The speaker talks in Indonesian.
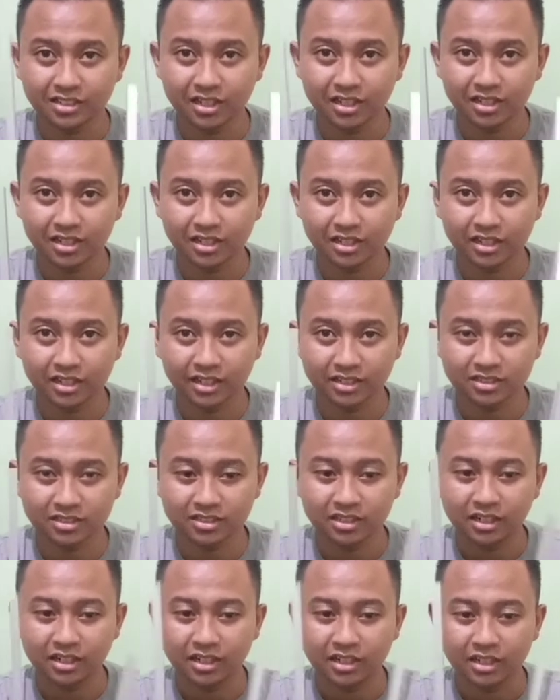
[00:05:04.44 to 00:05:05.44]
terakhir
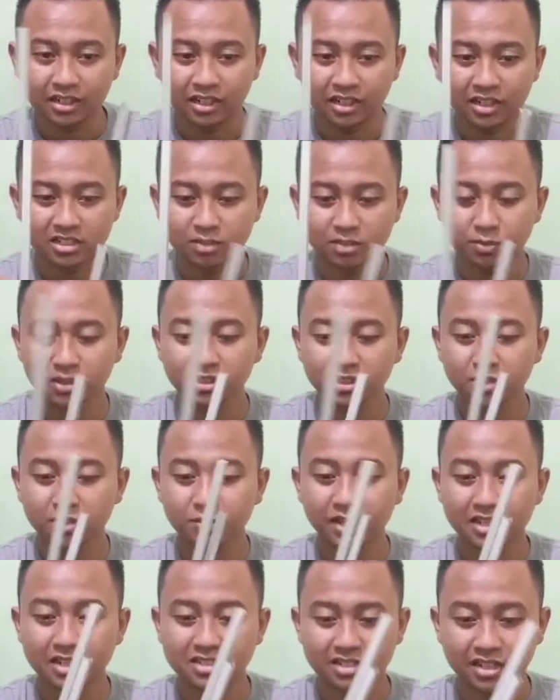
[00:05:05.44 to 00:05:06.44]
guys nah seperti
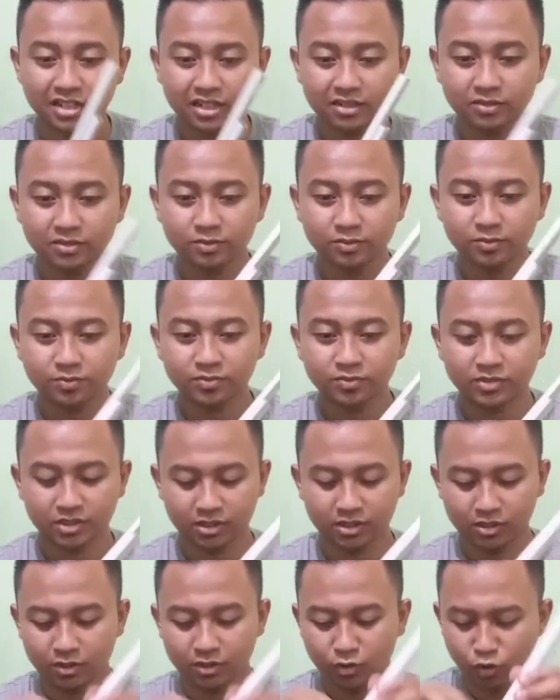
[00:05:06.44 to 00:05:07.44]
biasa
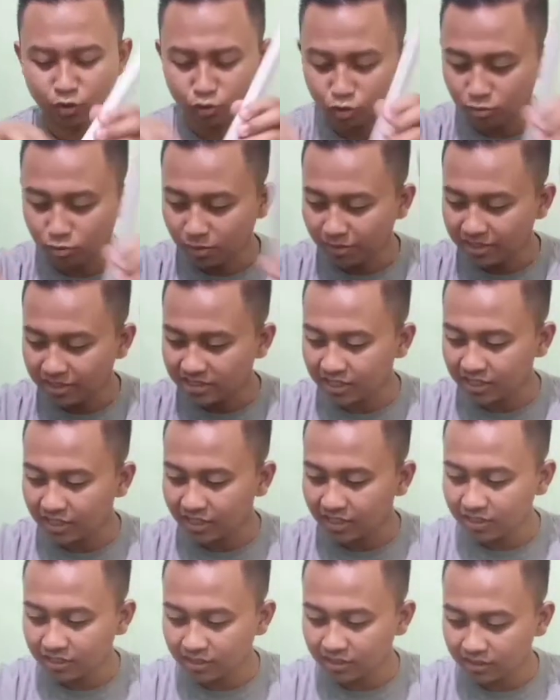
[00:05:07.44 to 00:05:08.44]
untuk memasang